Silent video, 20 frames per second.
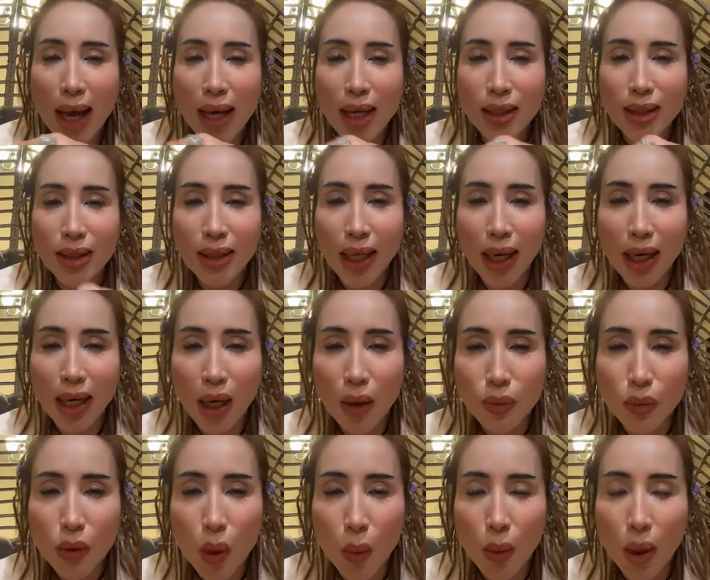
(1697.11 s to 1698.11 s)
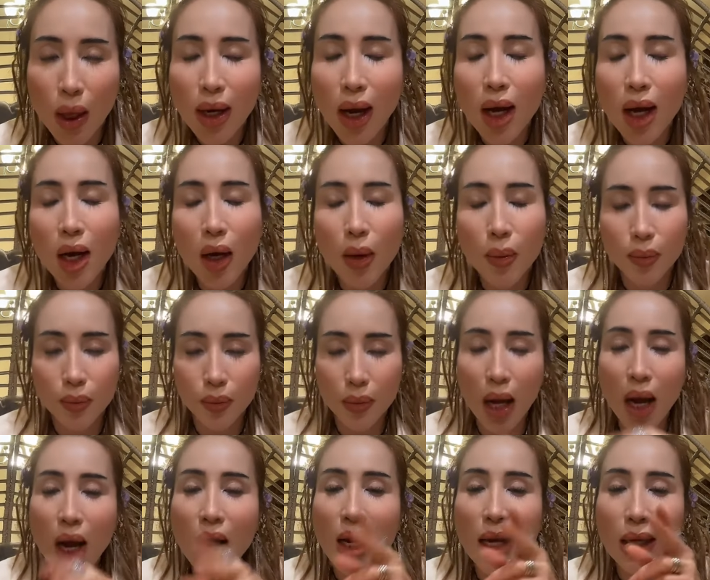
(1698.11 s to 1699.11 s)
có ai ở trên đây không dùng ở đó
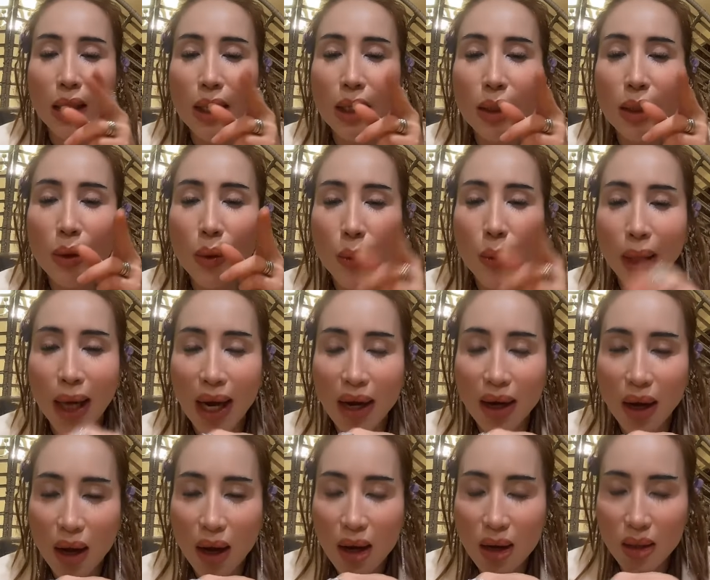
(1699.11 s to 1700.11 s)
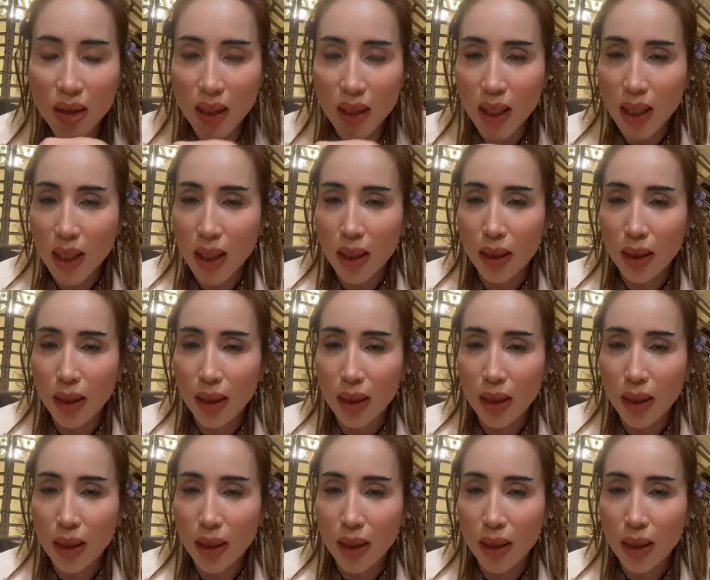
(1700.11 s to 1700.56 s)
không đó là kia kia con cá đó